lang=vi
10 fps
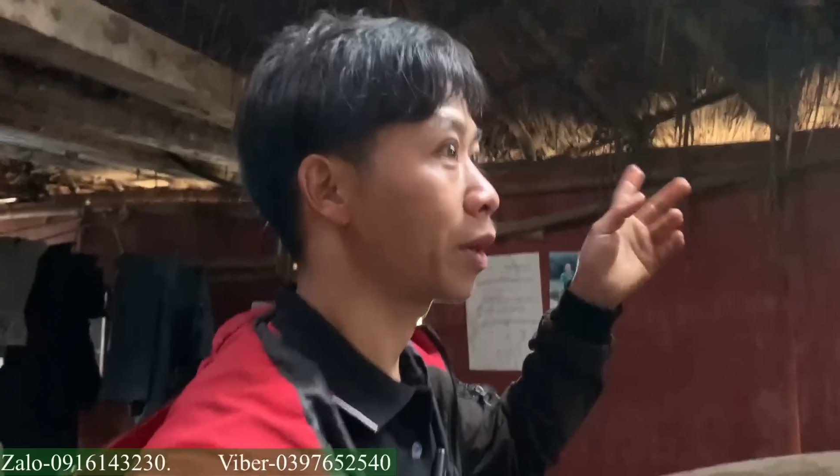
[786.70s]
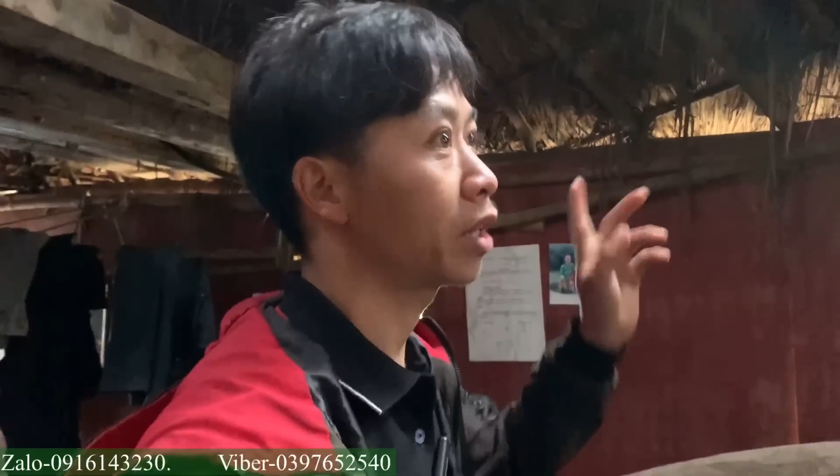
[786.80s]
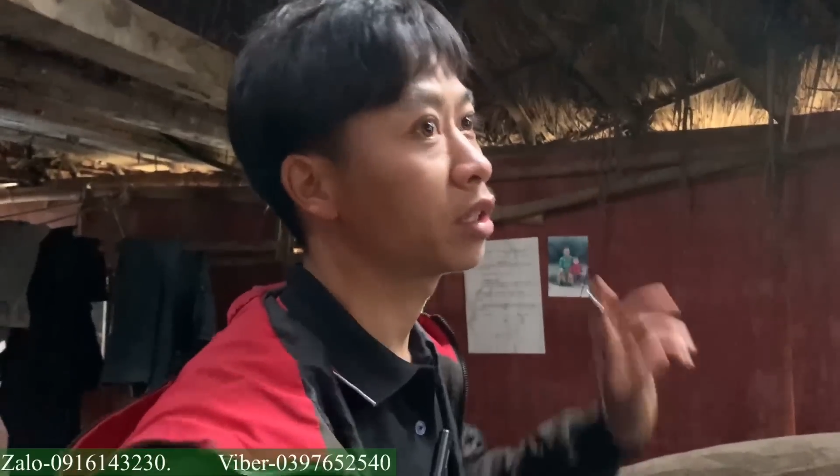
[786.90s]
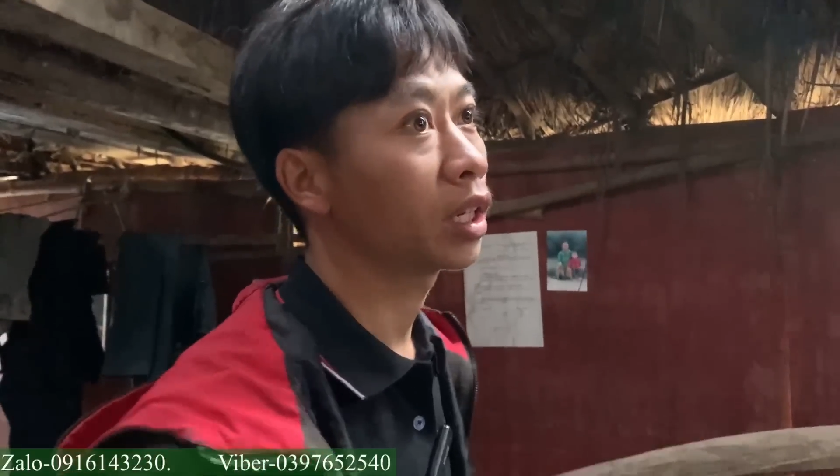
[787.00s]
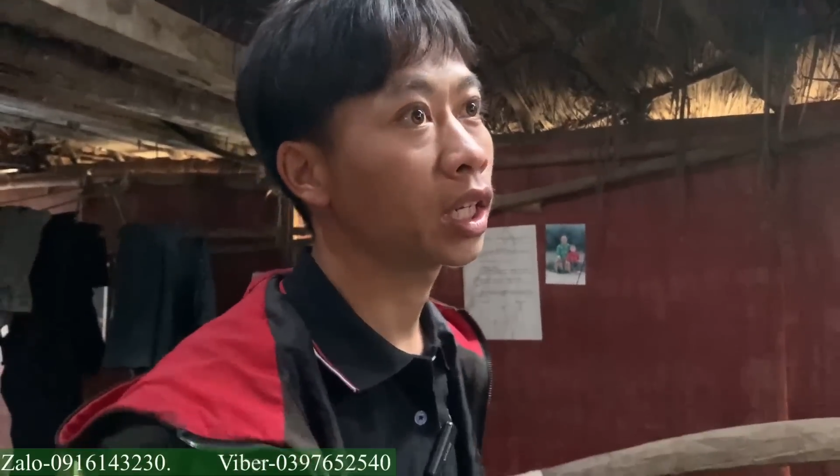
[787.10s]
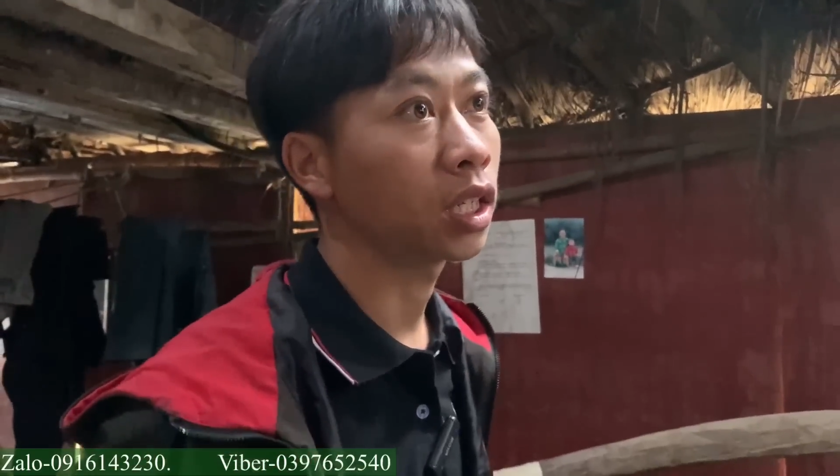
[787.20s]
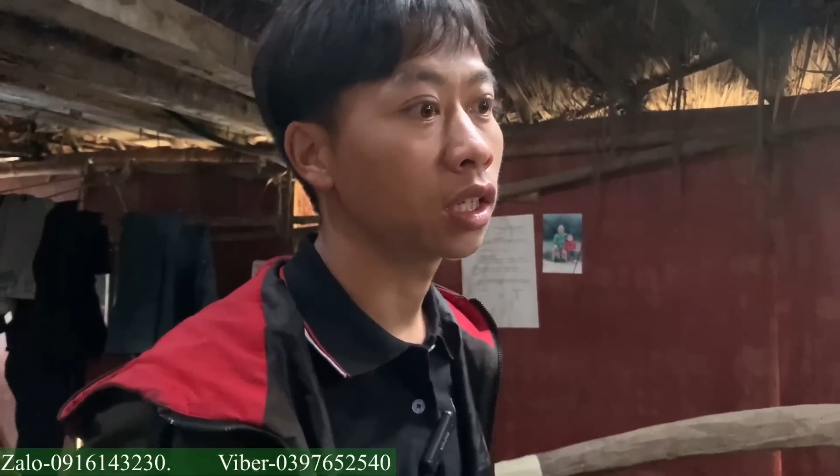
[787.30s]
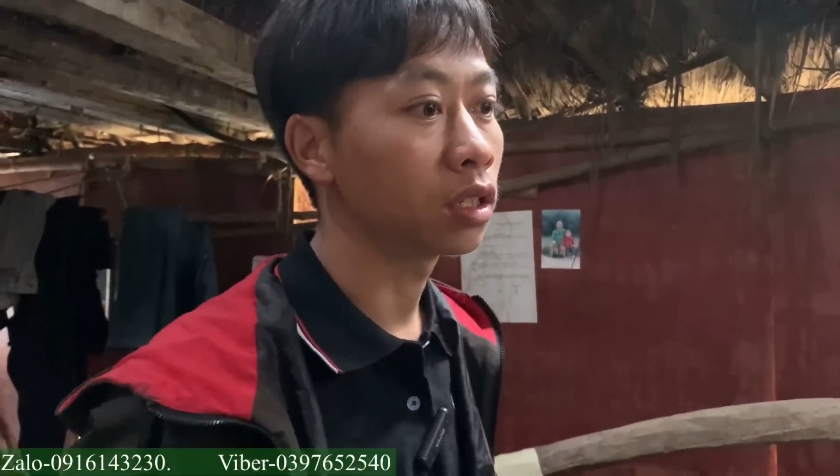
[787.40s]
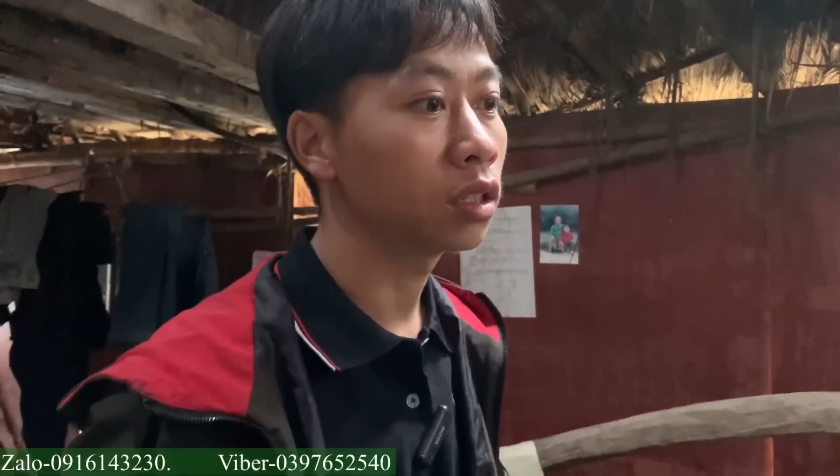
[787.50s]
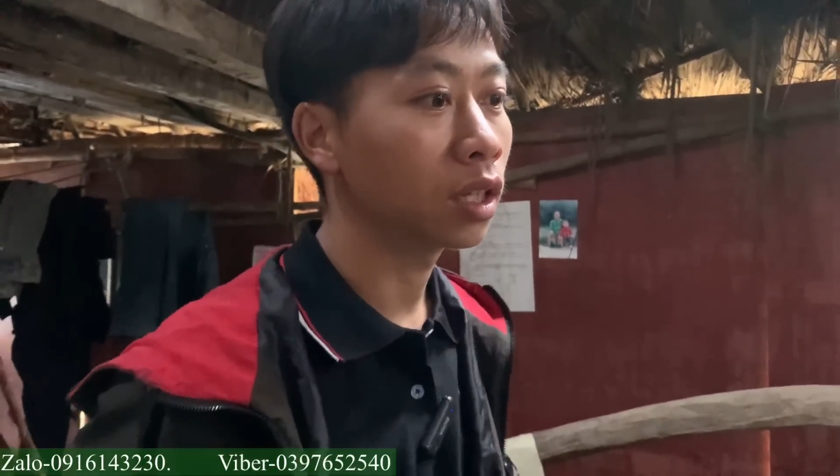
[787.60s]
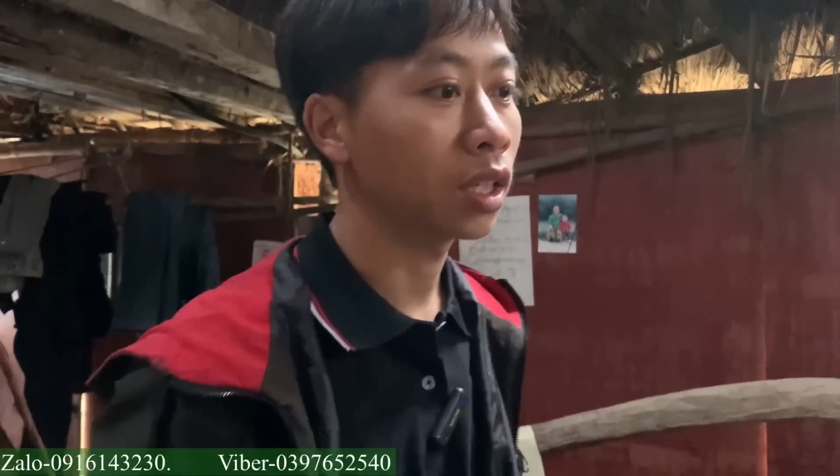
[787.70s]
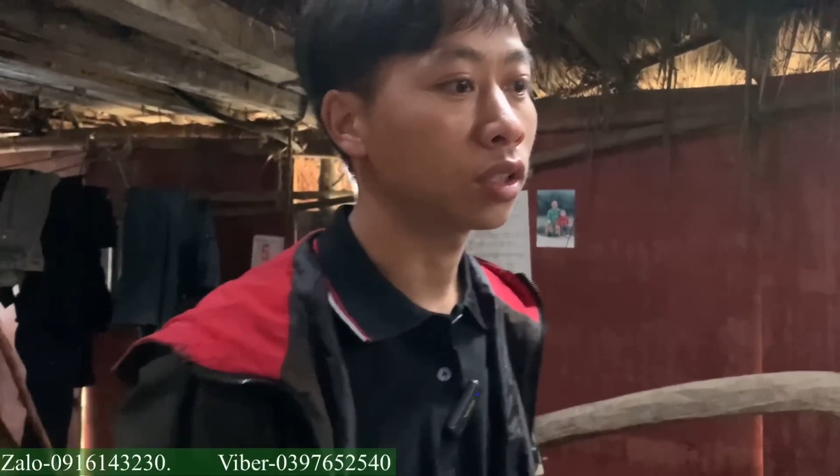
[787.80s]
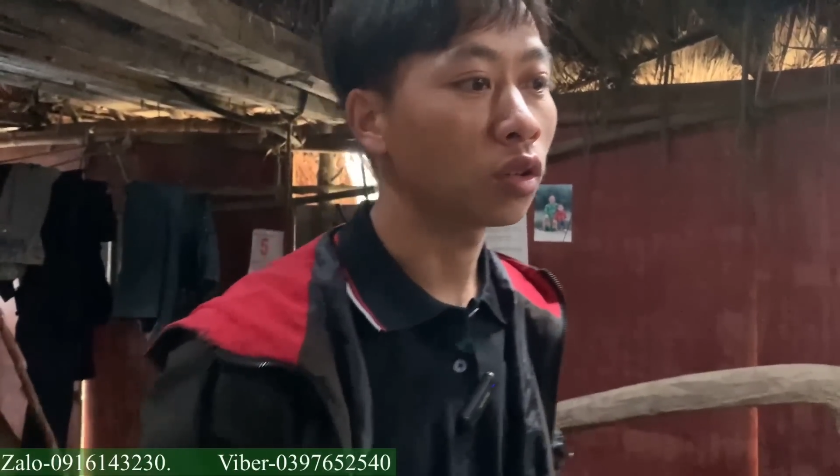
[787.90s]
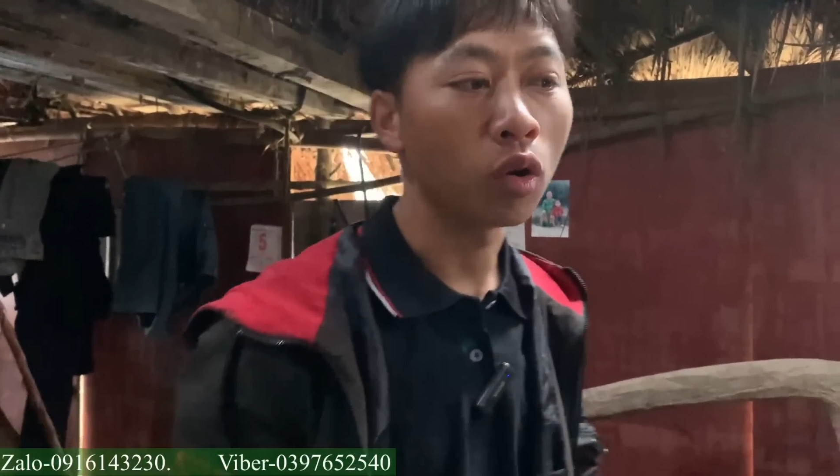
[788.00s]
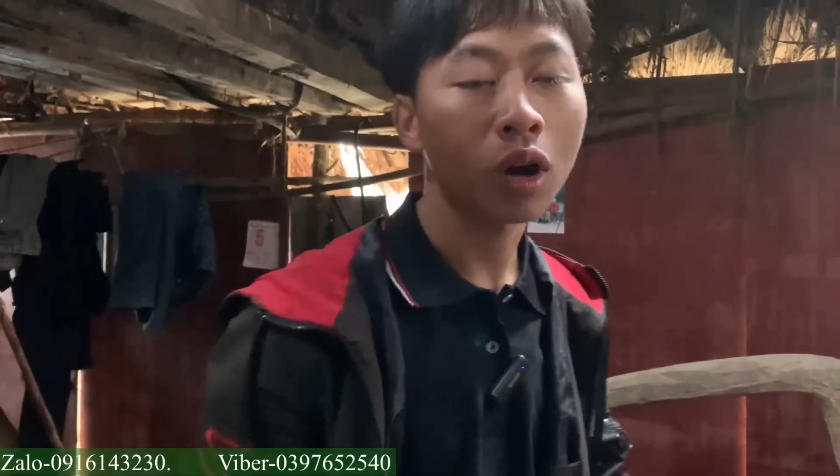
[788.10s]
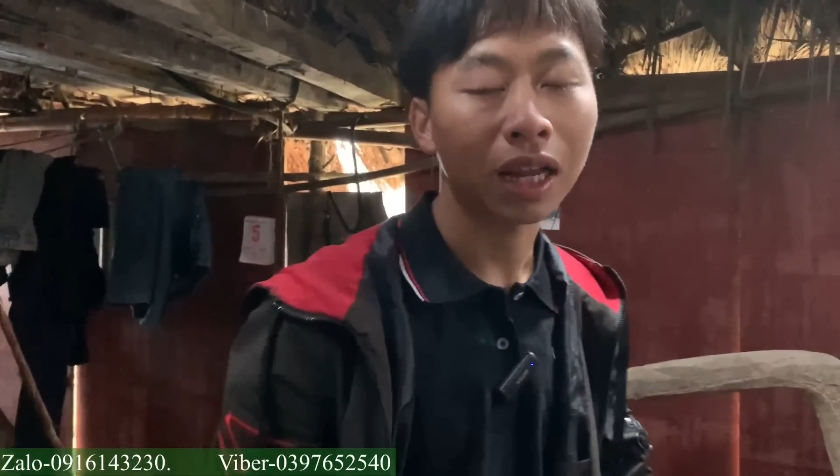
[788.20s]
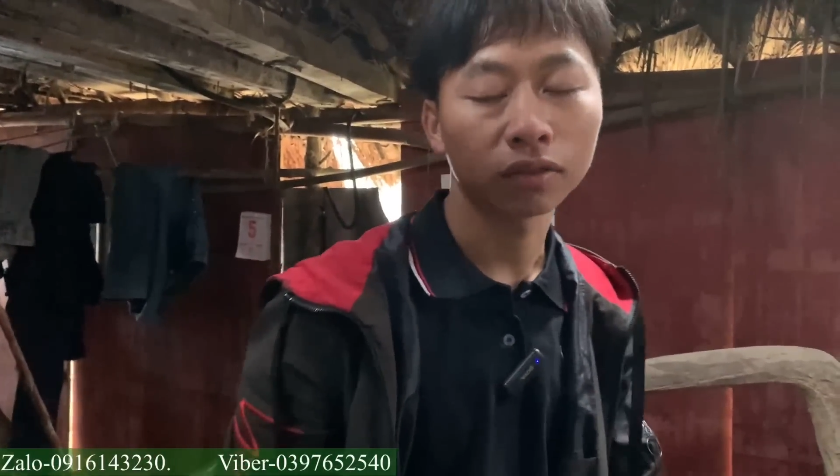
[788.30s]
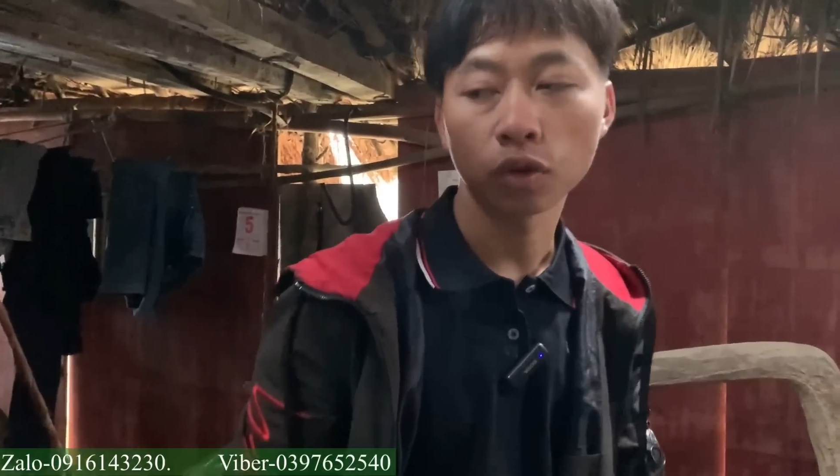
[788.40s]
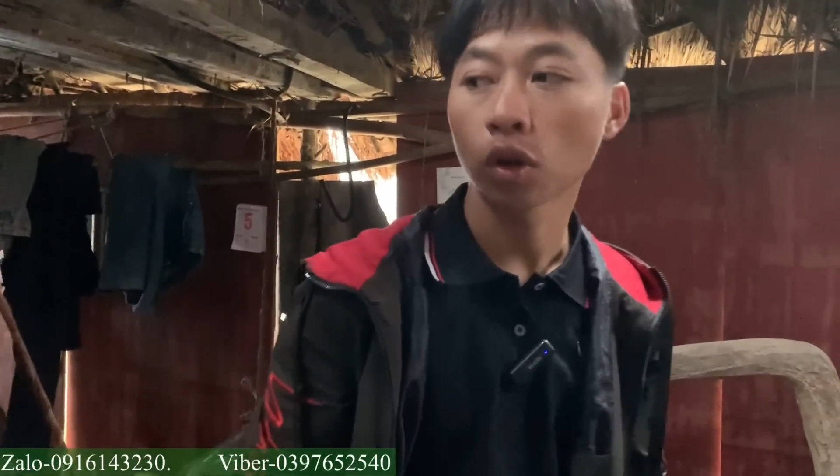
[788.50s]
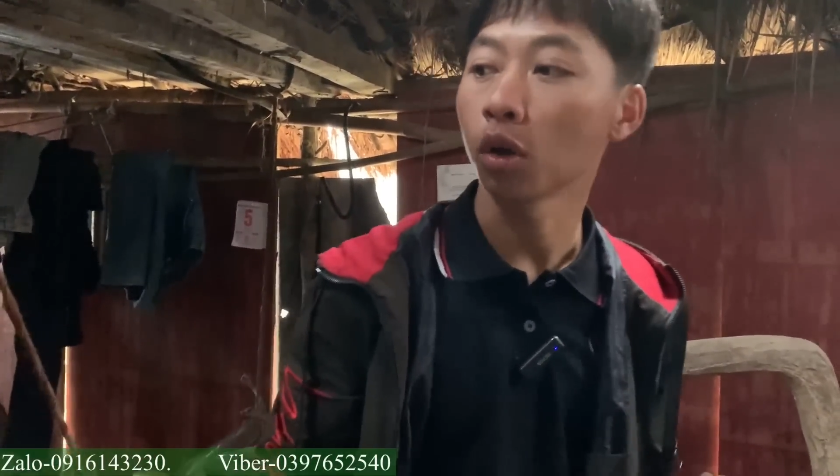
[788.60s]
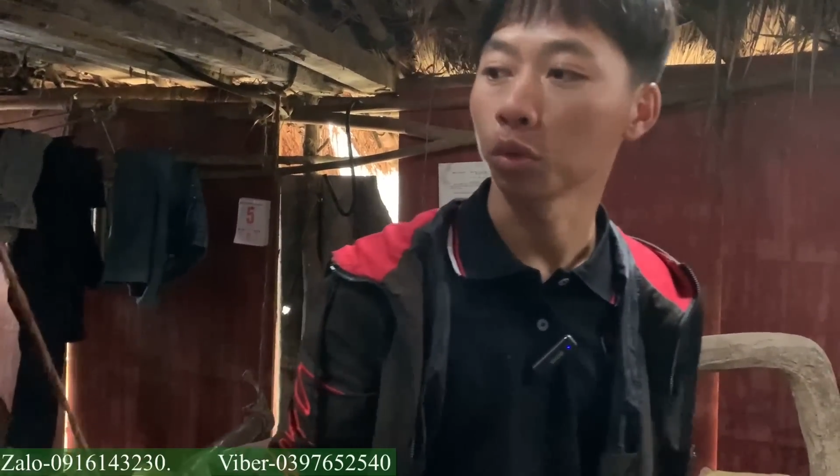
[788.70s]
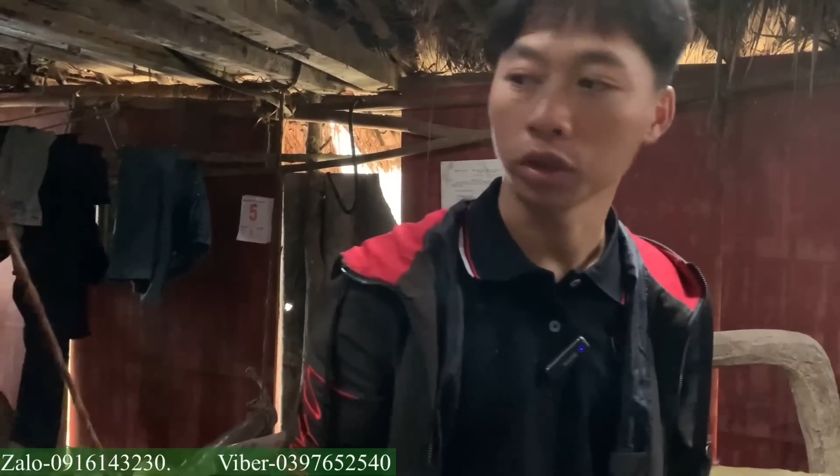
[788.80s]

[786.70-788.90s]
cái máy như thế này thì thật sự là khó khăn vô cùng